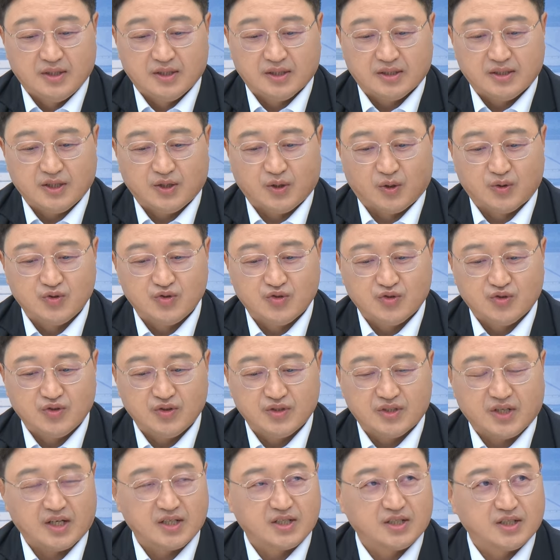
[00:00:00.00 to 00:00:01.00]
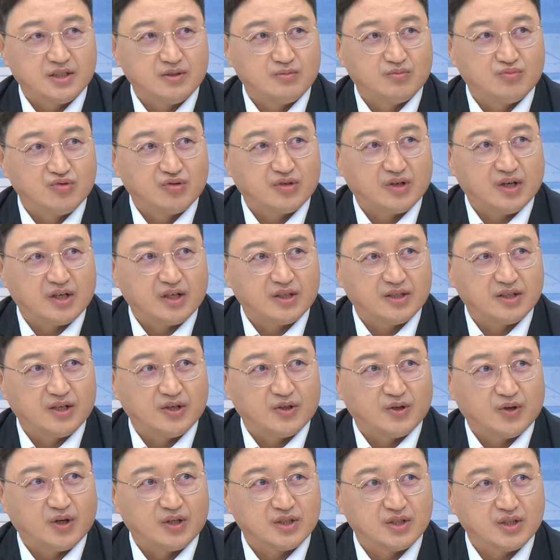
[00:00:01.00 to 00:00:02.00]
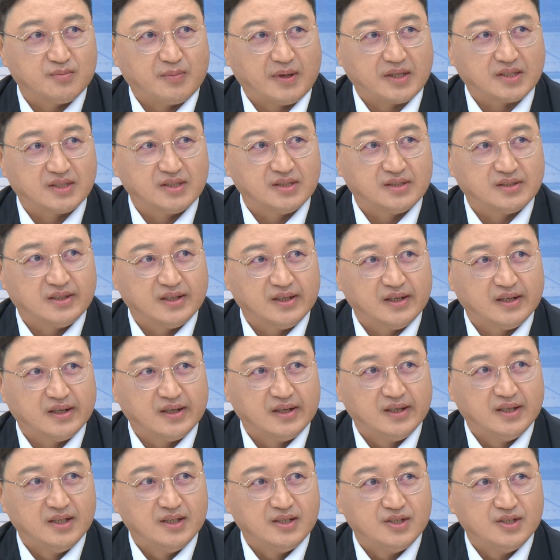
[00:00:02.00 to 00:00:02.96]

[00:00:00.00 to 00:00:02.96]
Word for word: 근데 연준은 사실은 물가라든가 여러 가지를 봤을 때